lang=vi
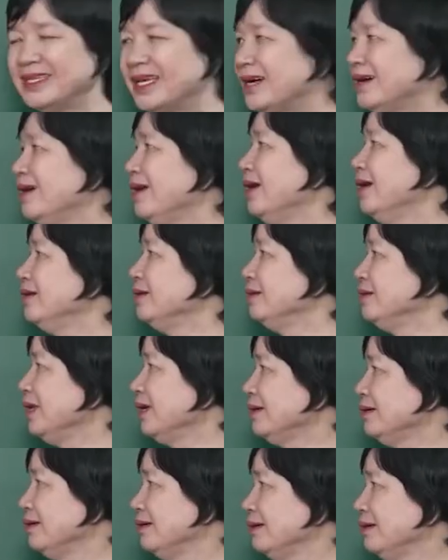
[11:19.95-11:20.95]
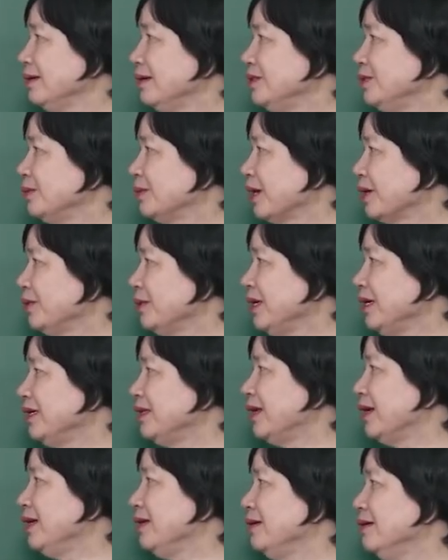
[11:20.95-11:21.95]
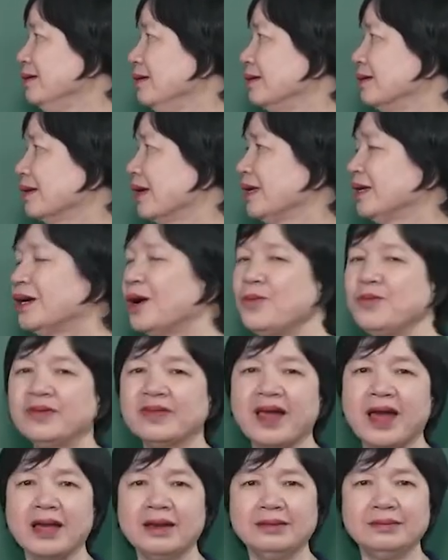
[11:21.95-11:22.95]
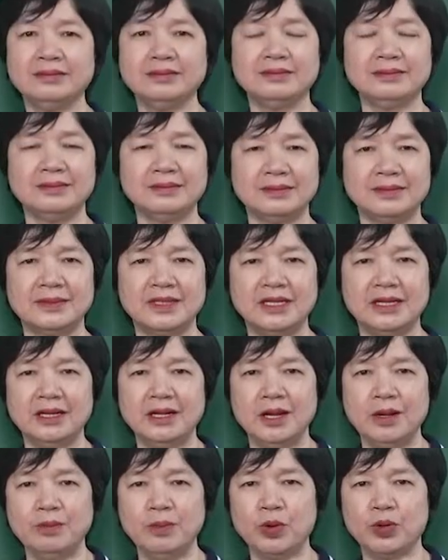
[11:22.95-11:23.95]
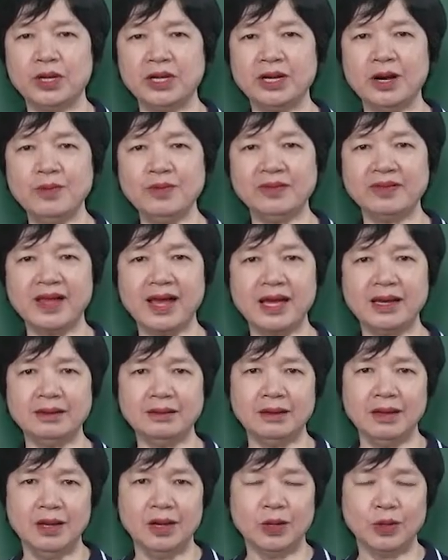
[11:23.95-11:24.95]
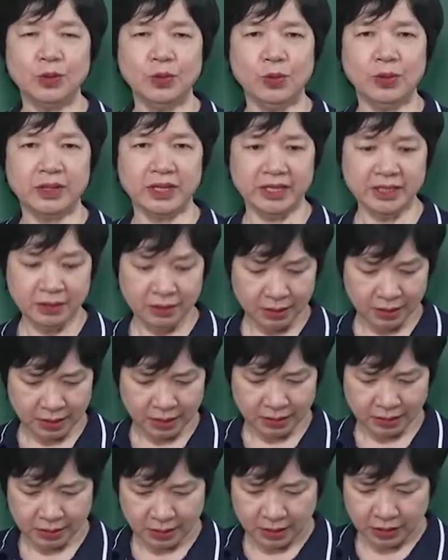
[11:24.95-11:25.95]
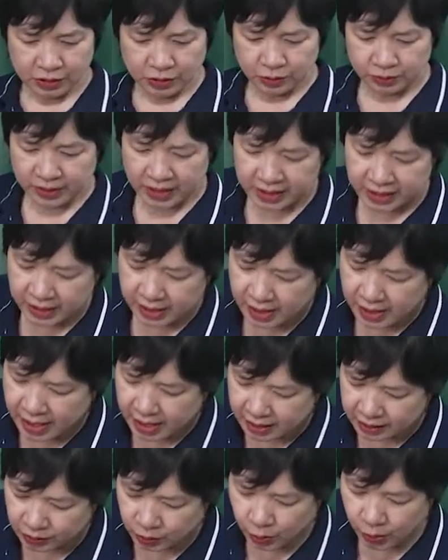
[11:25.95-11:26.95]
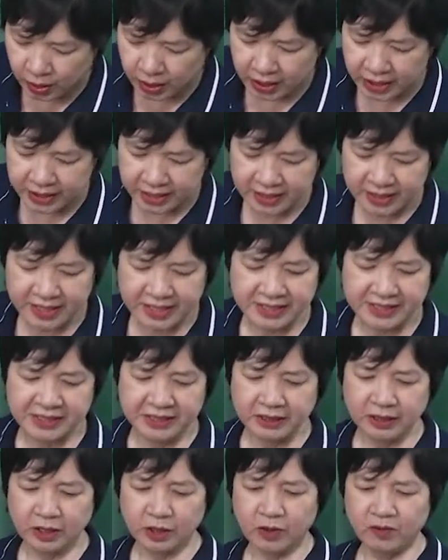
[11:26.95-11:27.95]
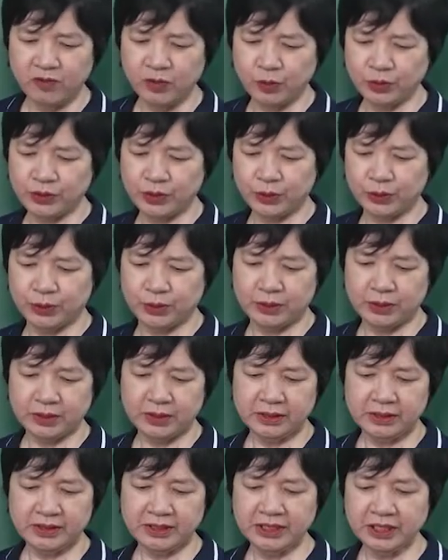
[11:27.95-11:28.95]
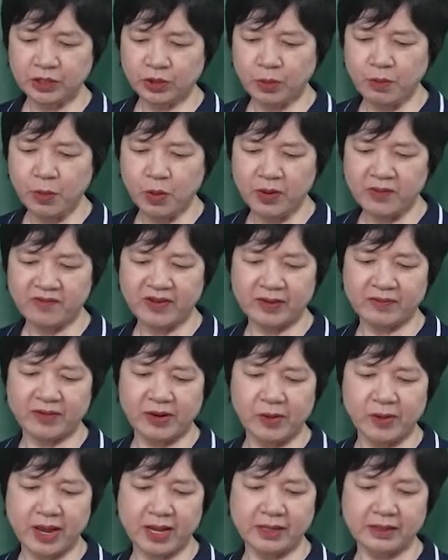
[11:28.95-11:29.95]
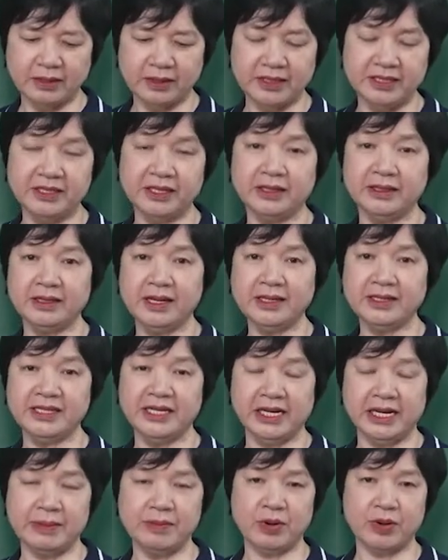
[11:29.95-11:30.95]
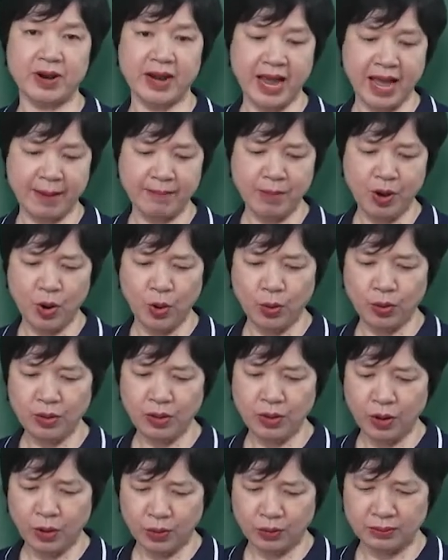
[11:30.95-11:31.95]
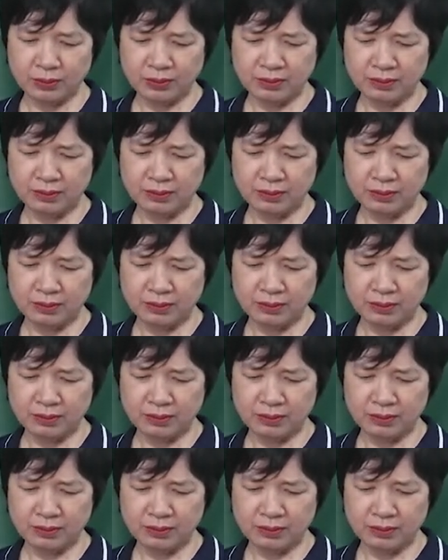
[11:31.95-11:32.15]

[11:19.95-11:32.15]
nhá. Thứ nhất, chúng ta có thể thấy được cái không gian. Một cái không gian của cái uh, chúng ta thấy là thuở ấy khi chưa có vũ trụ, chưa có muôn vật và loài người, trời đất chỉ là một đám hỗn độn,